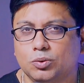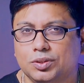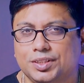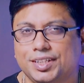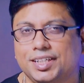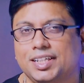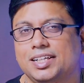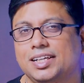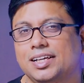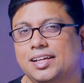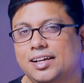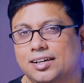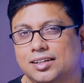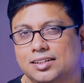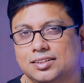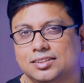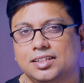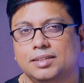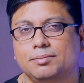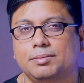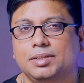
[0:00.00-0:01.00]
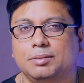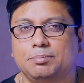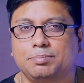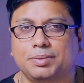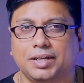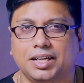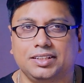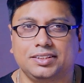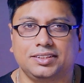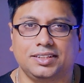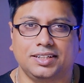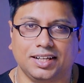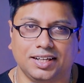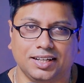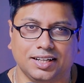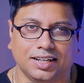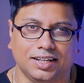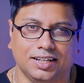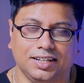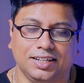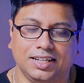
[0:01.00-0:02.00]
उतनी ये रीजनेबली प्राइज नहीं
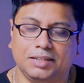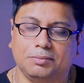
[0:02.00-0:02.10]
है